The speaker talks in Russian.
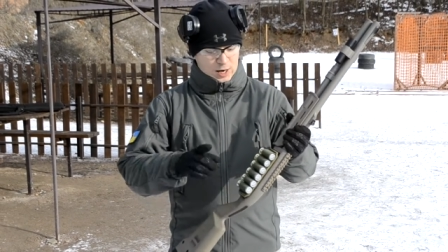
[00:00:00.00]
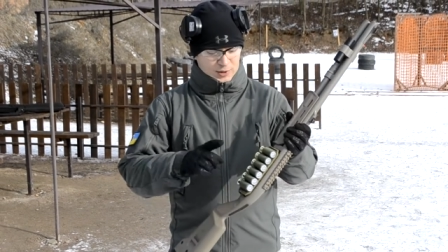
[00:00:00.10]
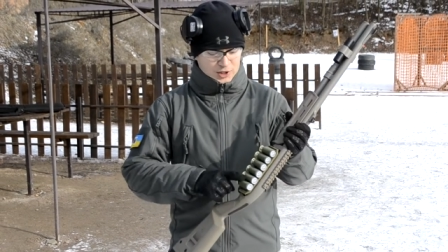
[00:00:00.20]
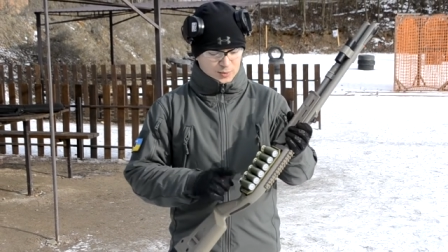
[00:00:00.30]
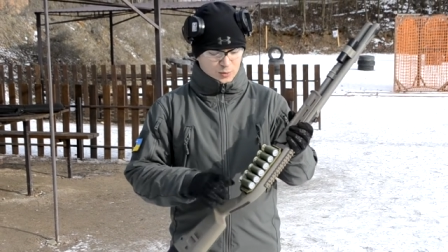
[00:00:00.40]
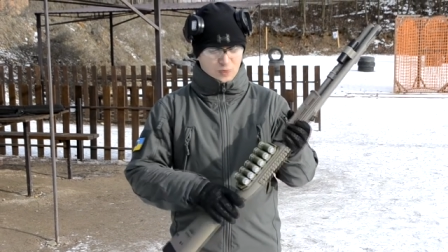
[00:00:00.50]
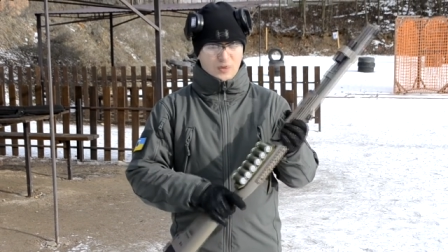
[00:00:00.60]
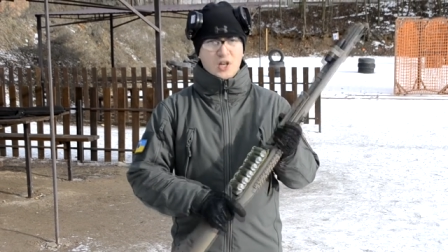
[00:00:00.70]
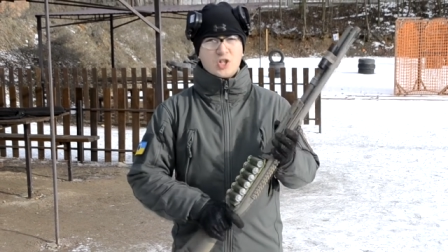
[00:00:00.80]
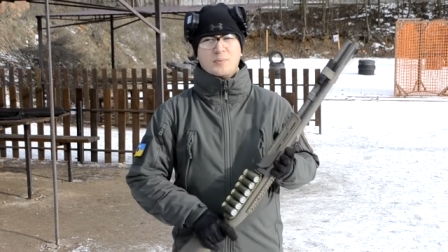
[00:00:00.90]
Почему
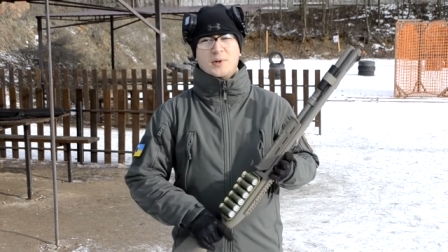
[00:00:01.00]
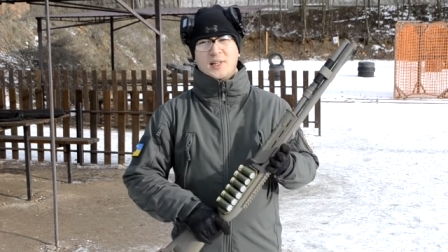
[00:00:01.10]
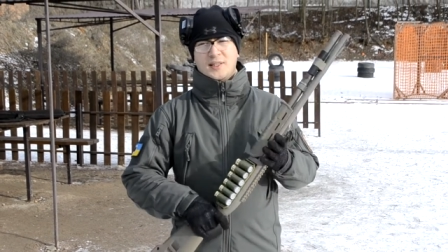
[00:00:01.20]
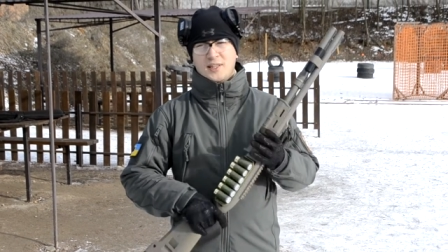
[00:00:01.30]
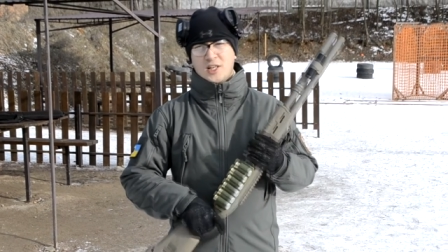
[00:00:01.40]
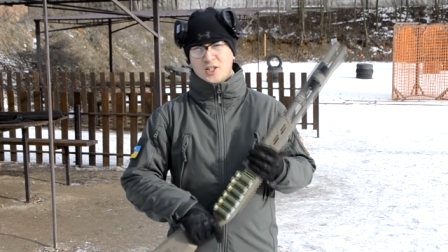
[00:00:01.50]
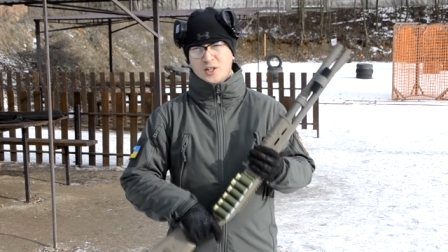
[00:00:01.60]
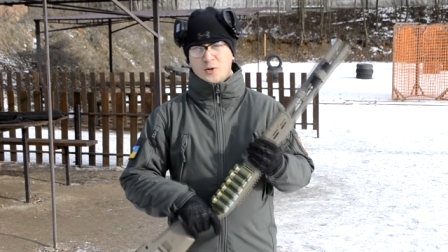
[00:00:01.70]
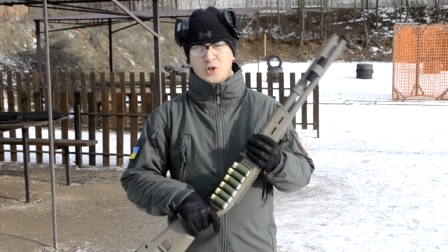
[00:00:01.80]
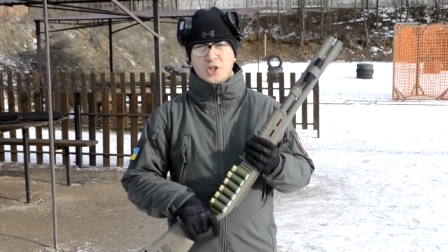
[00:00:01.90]
важен патронтаж на
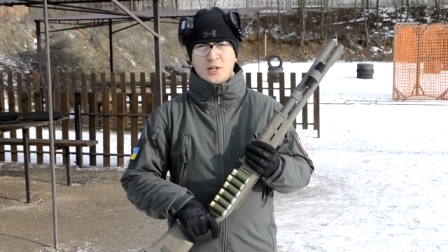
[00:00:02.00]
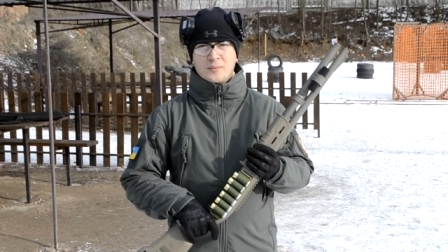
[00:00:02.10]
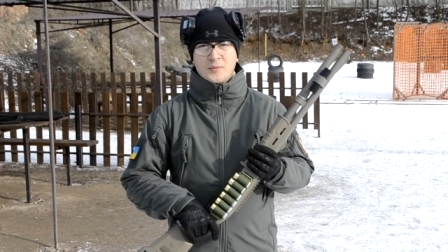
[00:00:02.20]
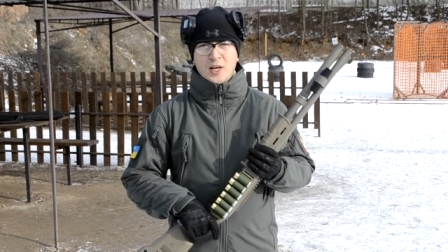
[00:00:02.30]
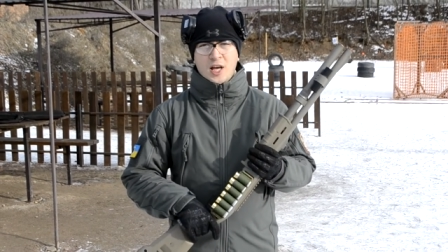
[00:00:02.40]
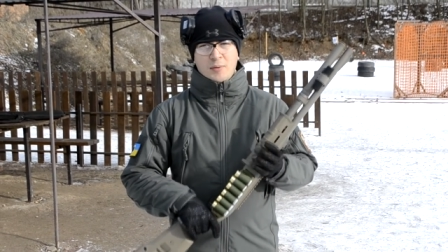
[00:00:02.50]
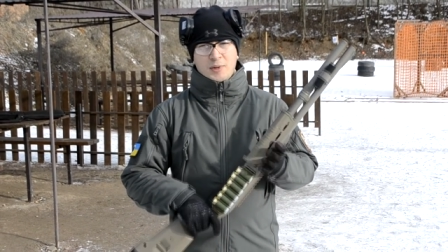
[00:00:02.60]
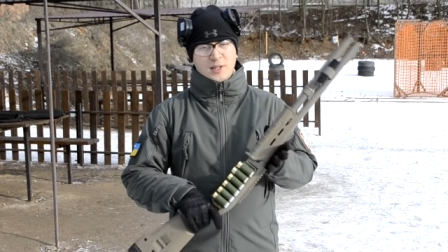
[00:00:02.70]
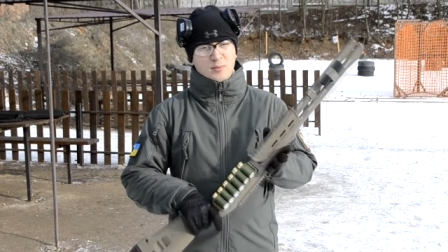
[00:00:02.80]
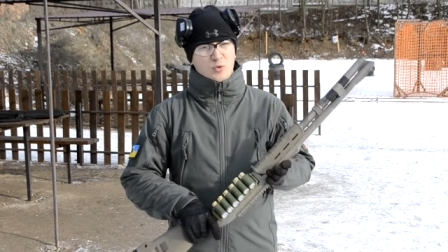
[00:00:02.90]
ружье?
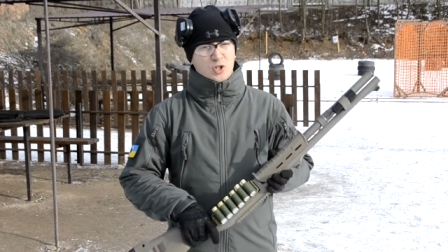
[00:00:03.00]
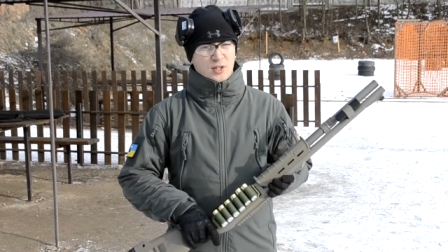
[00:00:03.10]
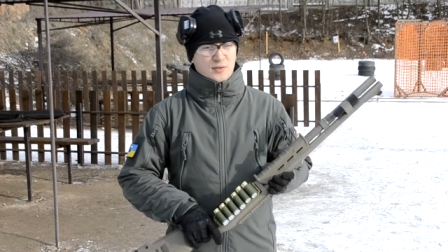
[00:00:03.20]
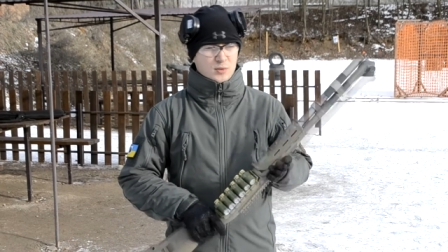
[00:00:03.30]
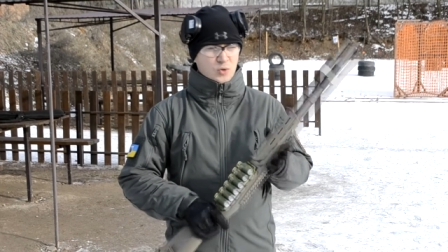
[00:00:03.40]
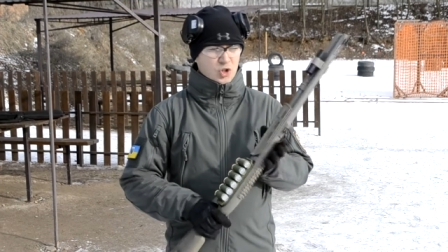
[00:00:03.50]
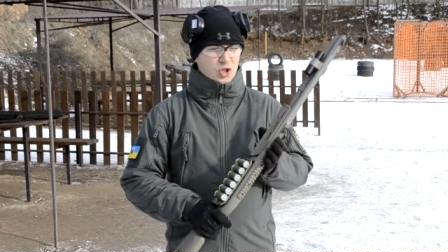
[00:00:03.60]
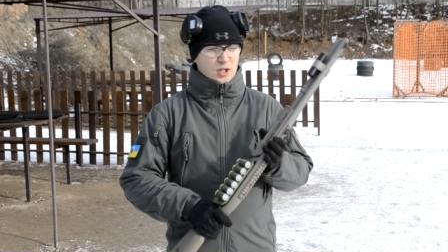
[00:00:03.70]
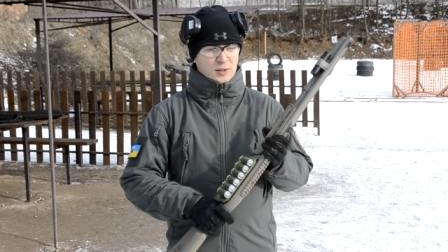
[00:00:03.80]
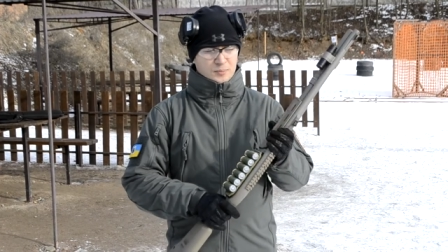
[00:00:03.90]
Потому что в
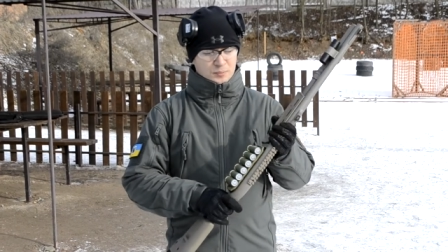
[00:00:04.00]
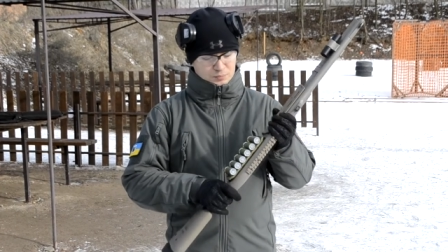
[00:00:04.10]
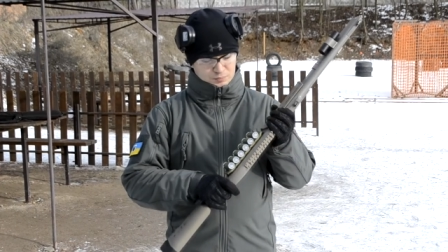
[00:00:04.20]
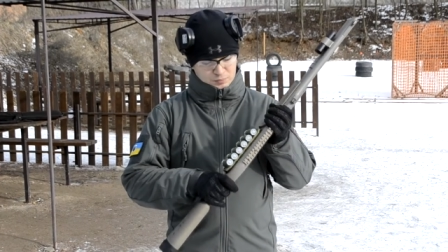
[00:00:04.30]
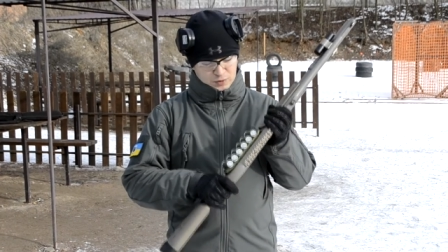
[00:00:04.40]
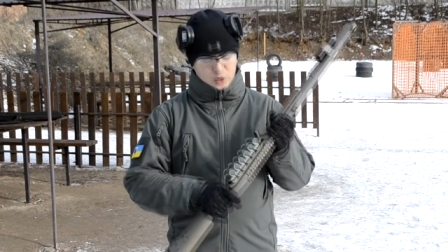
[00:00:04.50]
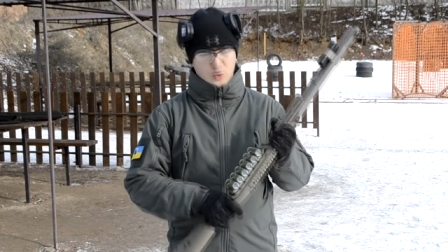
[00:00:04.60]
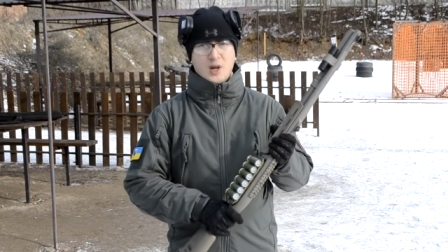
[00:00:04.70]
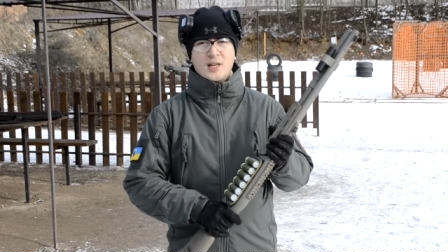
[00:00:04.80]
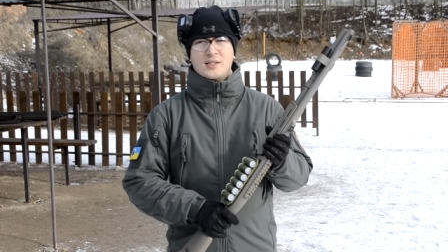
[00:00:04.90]
случае
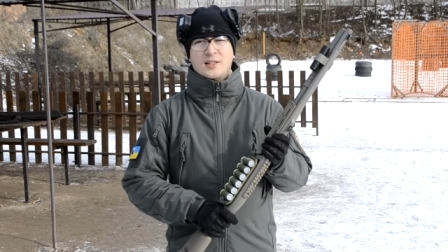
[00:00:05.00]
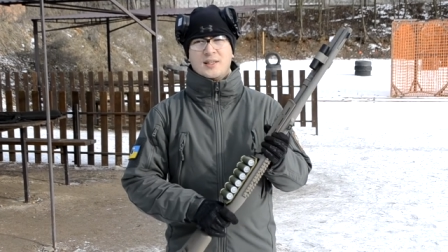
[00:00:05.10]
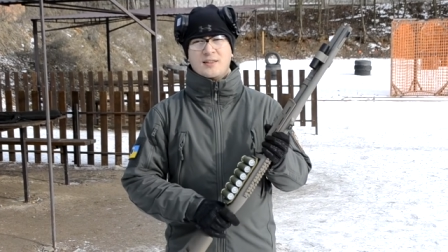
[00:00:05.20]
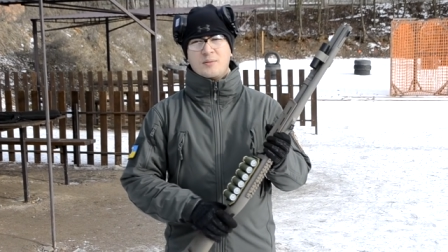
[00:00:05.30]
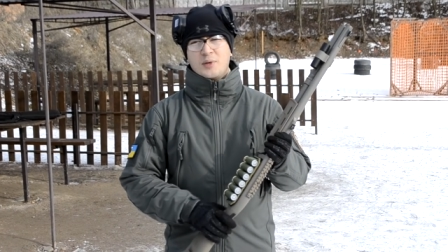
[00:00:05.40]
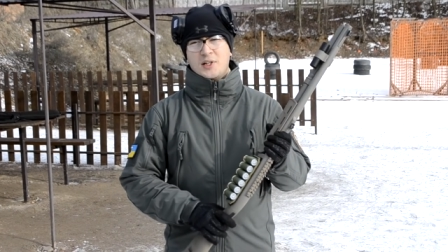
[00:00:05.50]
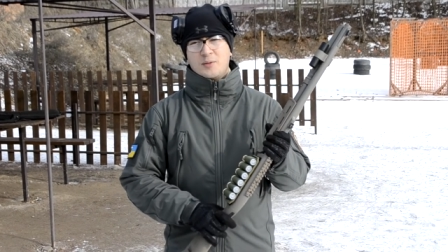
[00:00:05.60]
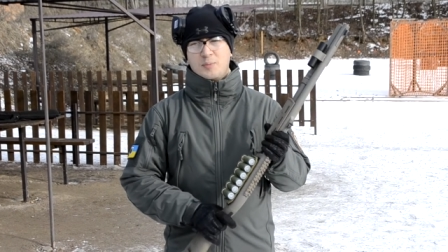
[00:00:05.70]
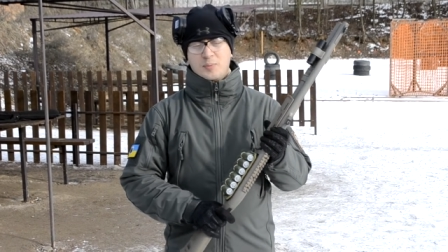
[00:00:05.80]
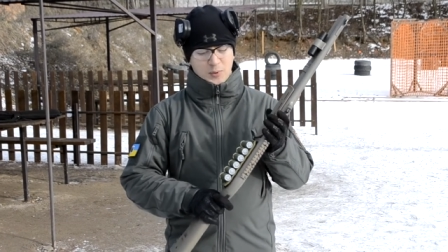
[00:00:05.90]
ситуации, когда вам
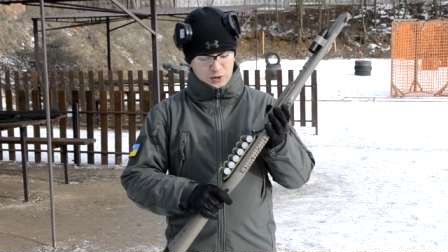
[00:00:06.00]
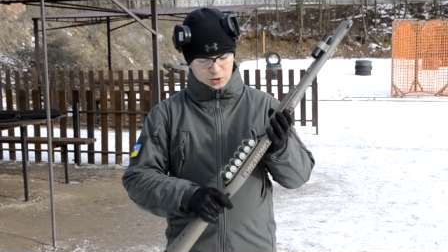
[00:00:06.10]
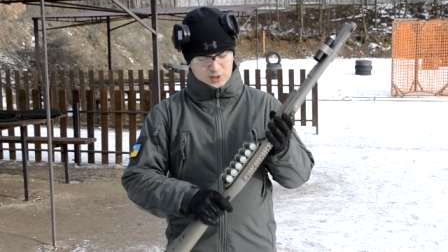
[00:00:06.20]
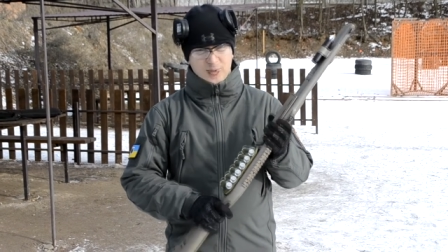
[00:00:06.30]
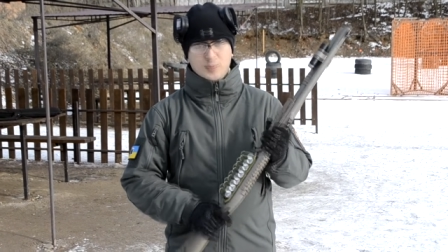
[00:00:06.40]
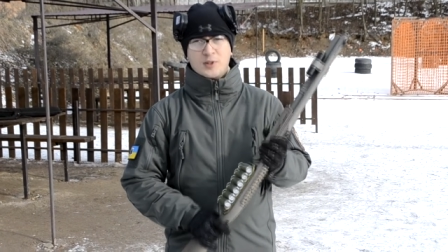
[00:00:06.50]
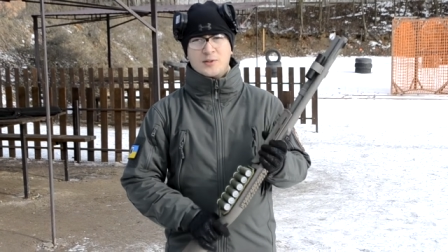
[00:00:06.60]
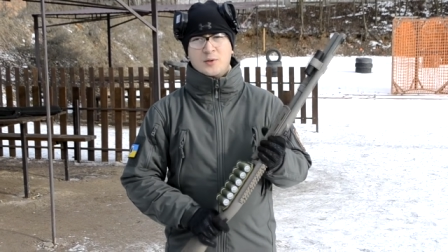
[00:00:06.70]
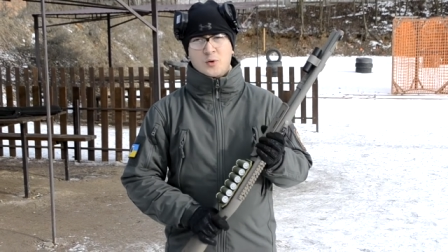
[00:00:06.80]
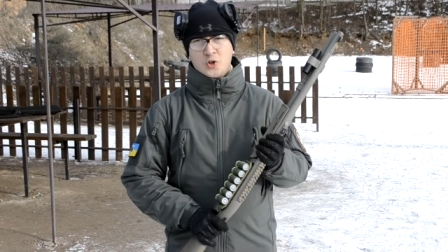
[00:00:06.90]
придется
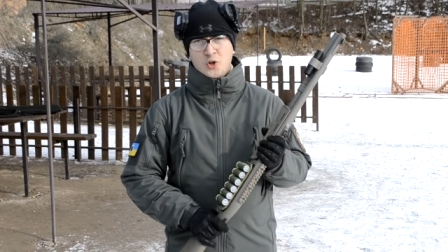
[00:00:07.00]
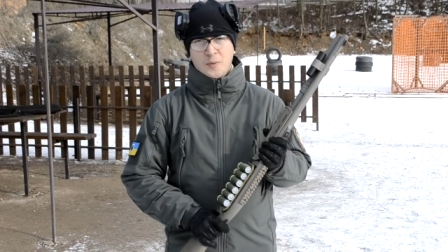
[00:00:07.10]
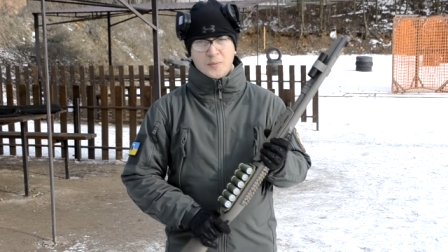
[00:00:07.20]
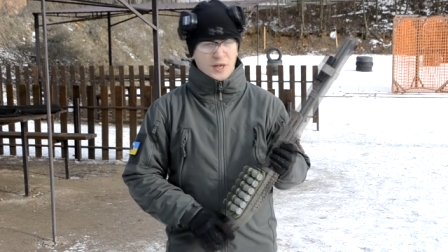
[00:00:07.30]
использовать ружье,